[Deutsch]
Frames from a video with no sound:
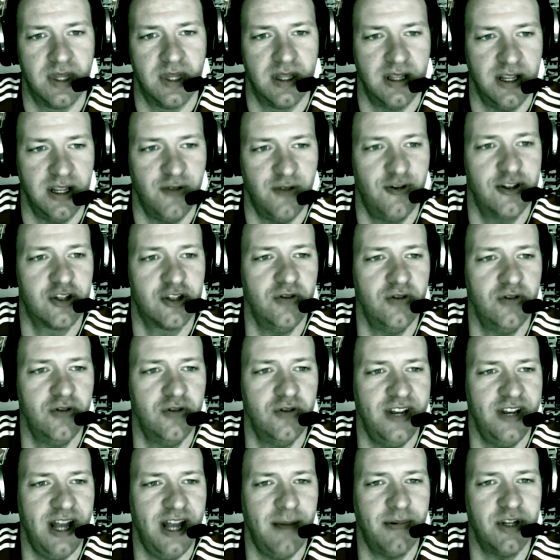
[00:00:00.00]
ich finde es gut,
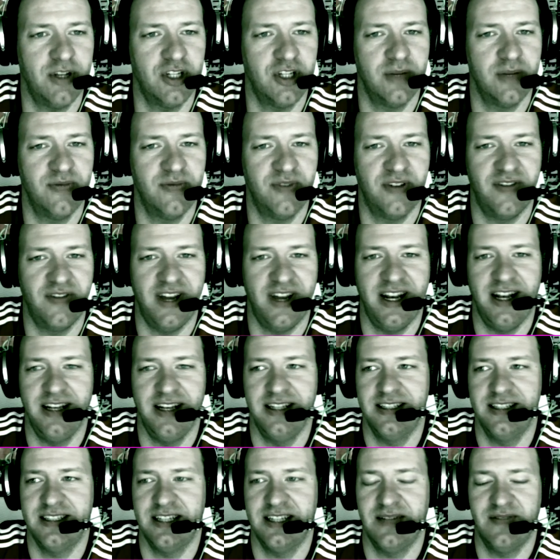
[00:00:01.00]
wenn abgestimmt wird, weil dann ist
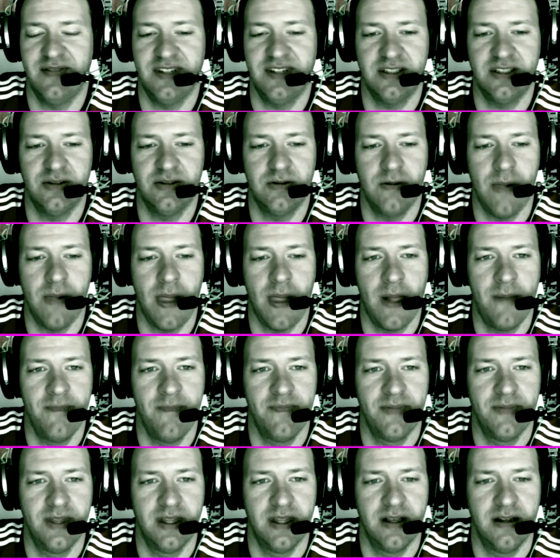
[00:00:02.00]
es einfach so,
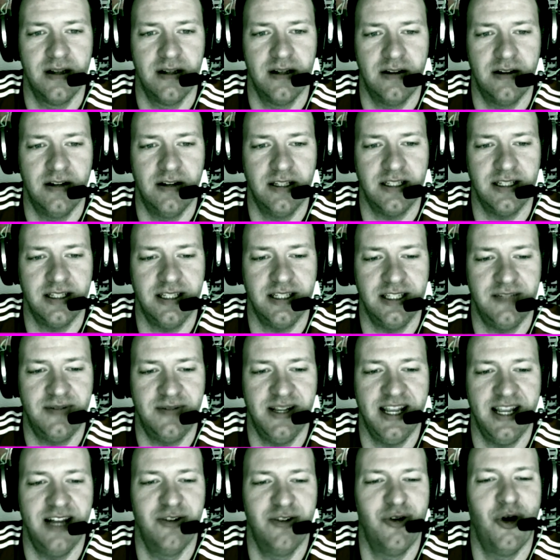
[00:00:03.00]
Leute, ich will
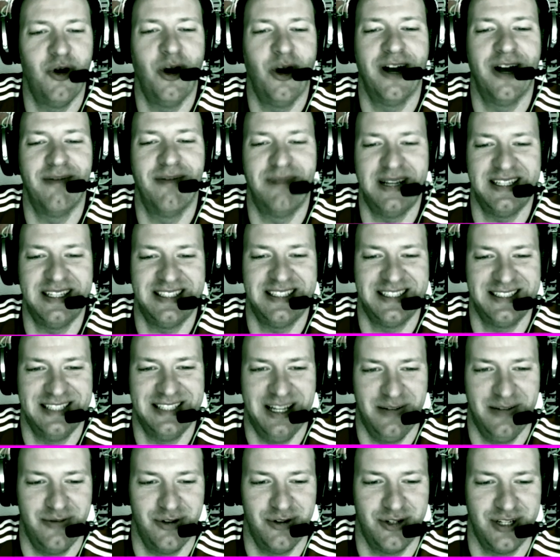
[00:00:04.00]
ja nur euer Bestes in
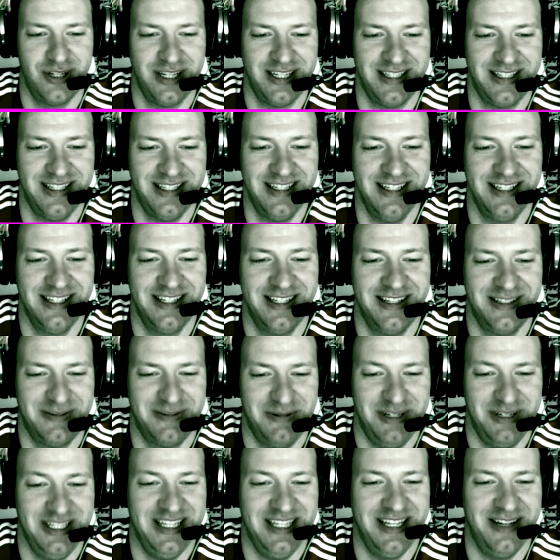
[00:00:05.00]
Anführungsstrichen. Ne? Ich, das
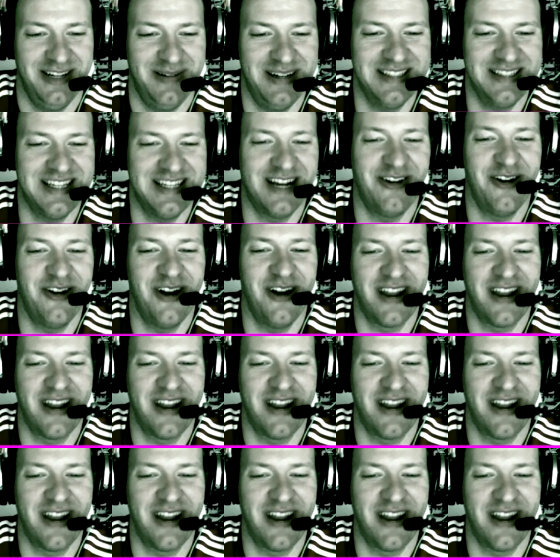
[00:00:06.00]
würde ich ja normal sagen, euer